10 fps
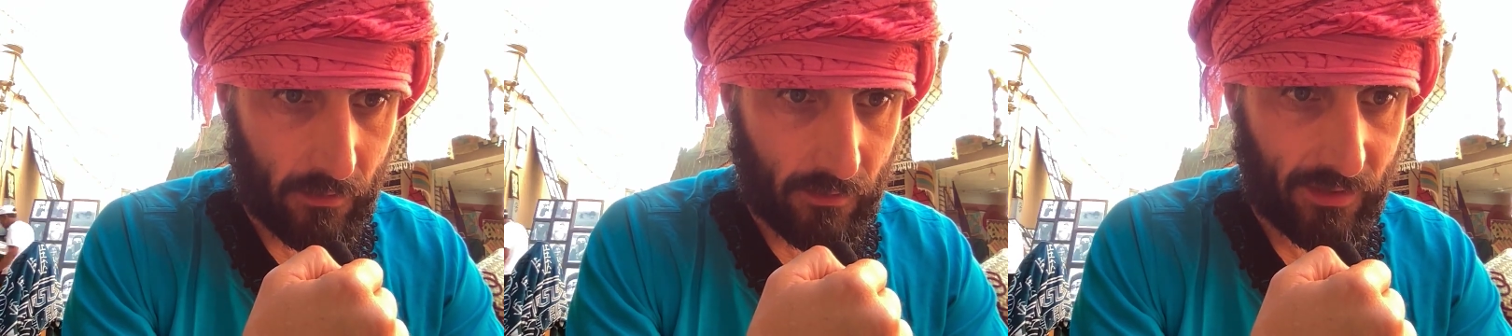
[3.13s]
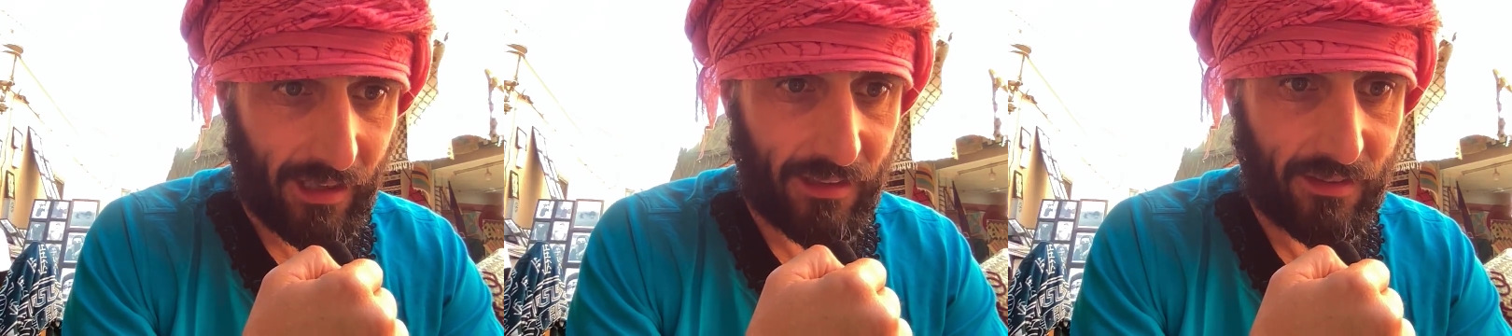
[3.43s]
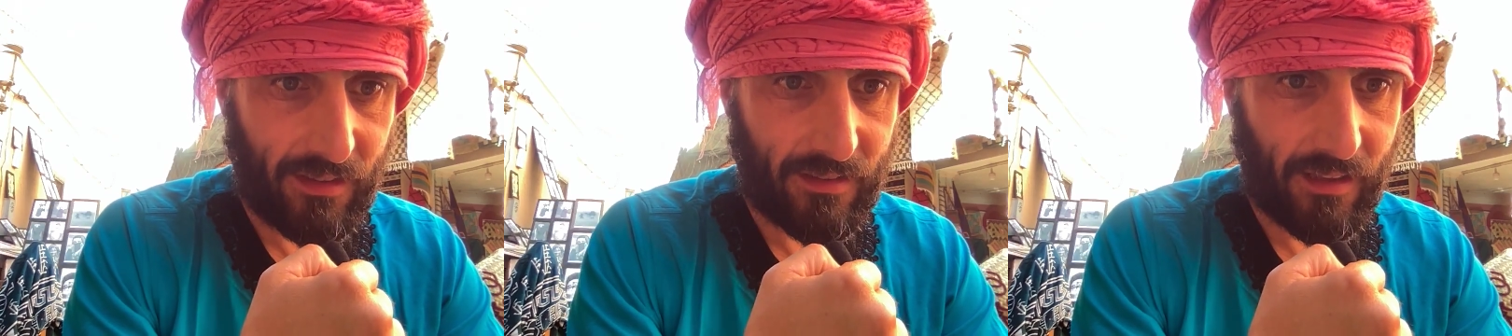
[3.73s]
se
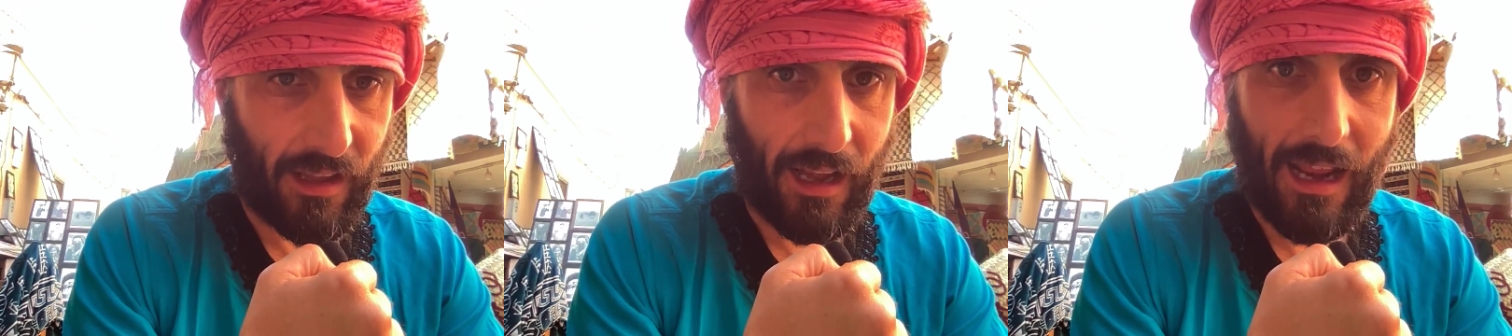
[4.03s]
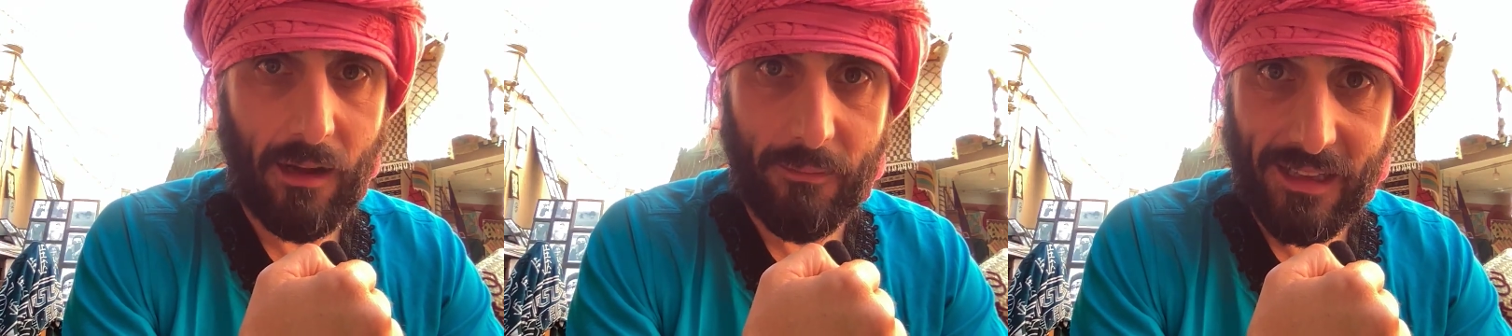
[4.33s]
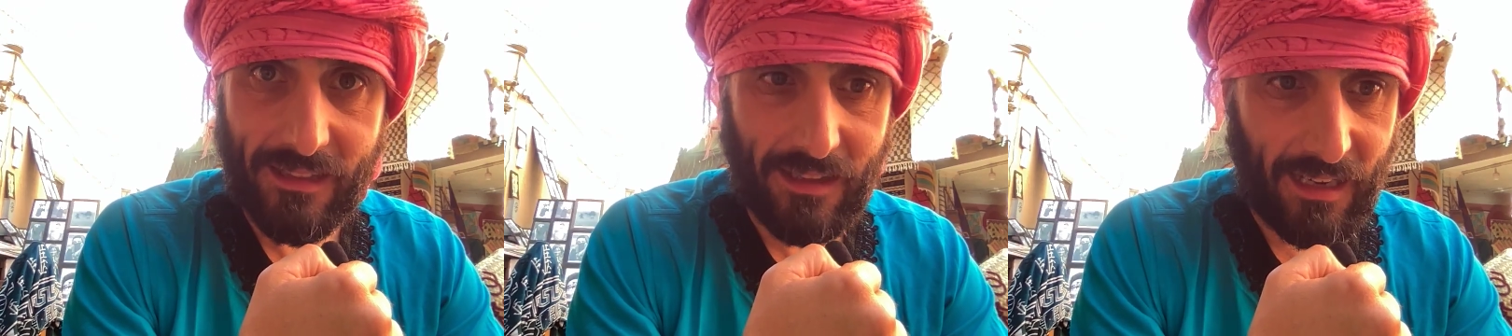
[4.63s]
esiste
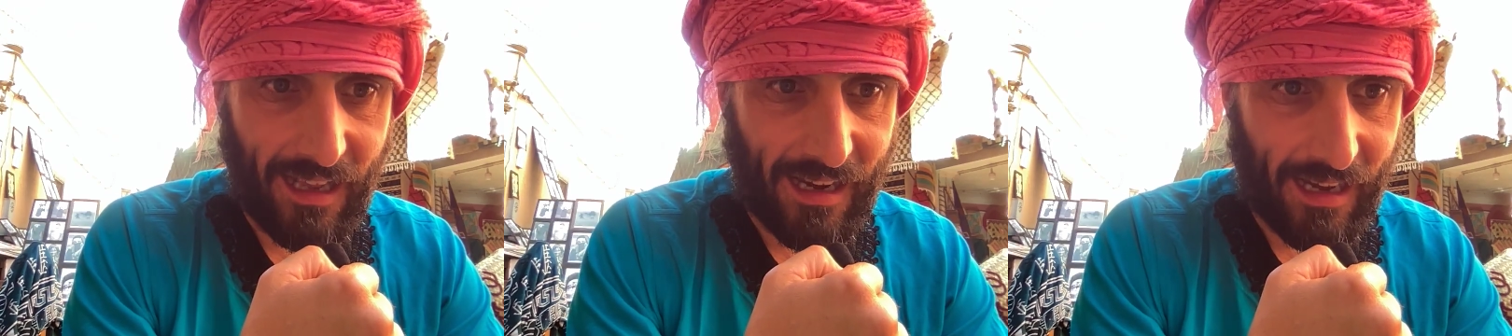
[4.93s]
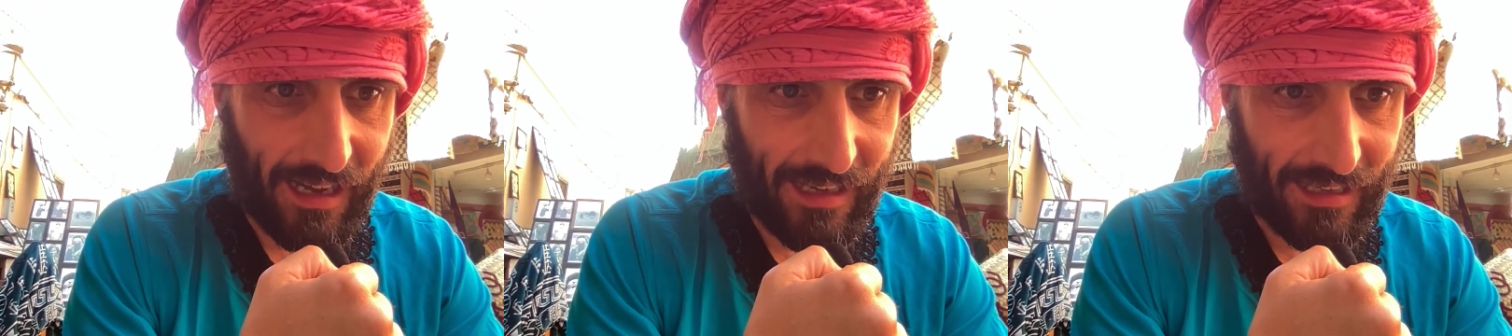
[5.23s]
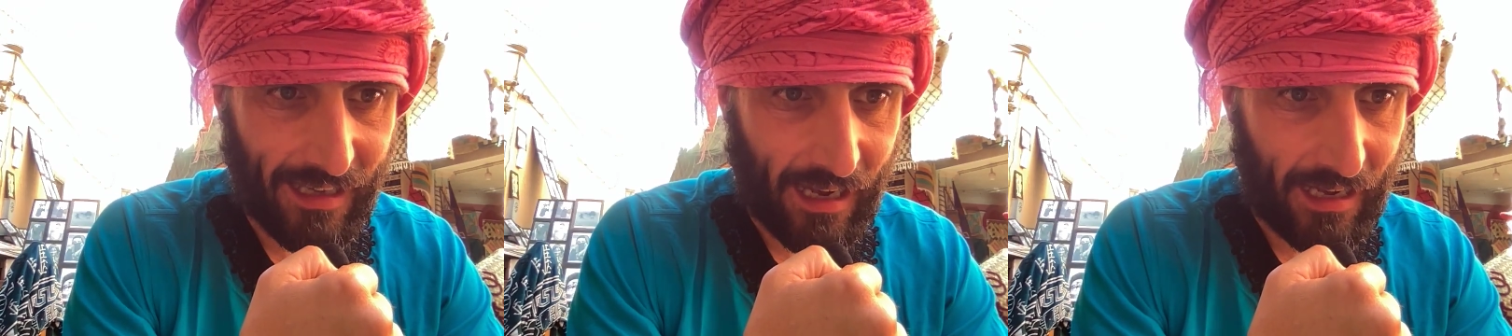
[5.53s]
realmente la
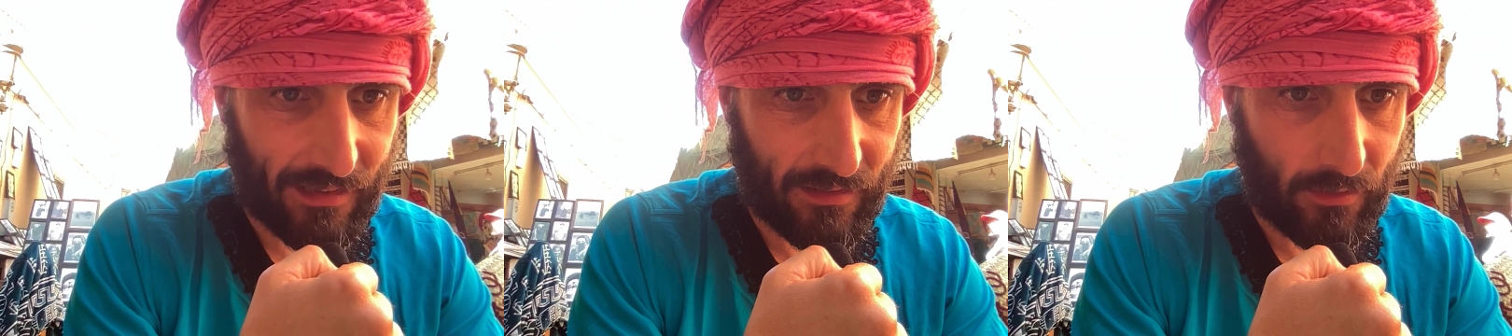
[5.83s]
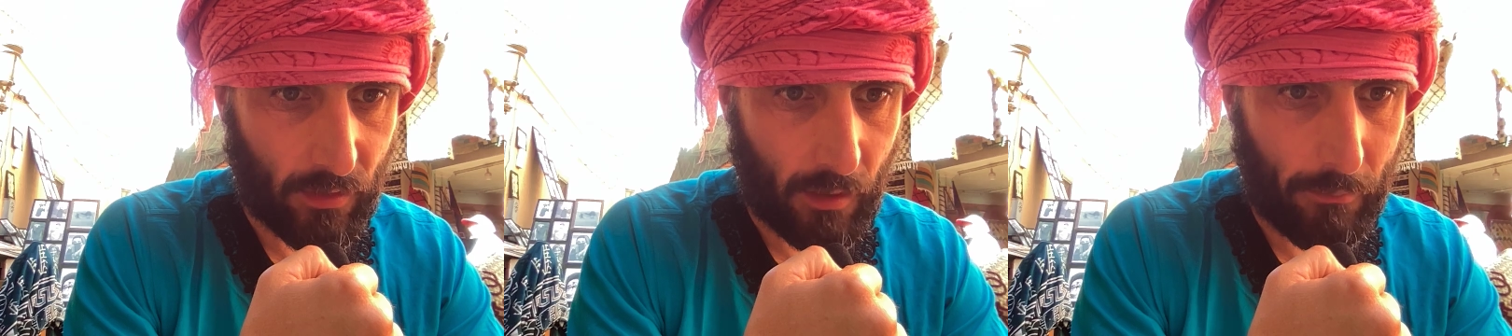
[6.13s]
reincarnazione,